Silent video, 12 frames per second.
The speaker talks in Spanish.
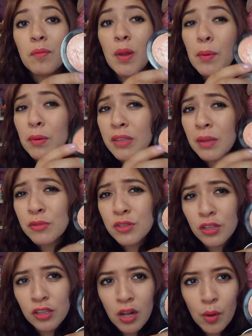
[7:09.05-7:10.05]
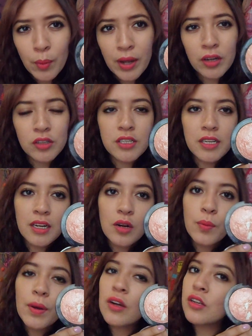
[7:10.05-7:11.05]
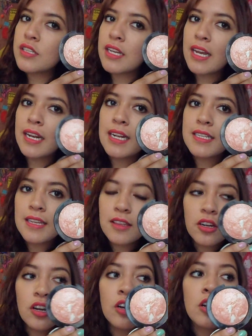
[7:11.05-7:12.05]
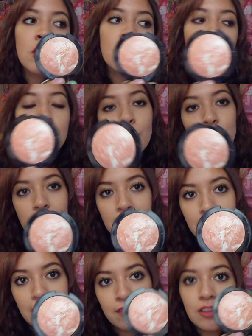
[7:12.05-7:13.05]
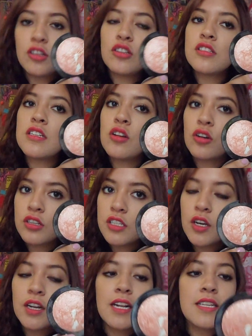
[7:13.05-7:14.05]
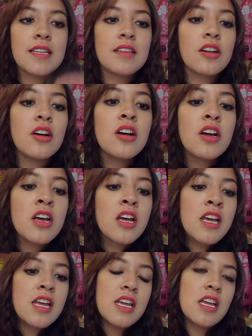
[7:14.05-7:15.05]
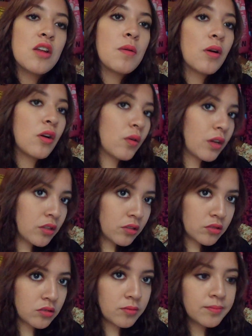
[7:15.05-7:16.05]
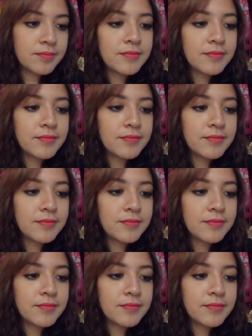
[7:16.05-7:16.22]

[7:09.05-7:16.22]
Me preguntan mucho en dónde lo pueden conseguir. Lo pueden conseguir en el centro. Yo vivo en el DF, entonces lo consigo en el centro. Y no me acuerdo cuánto costó.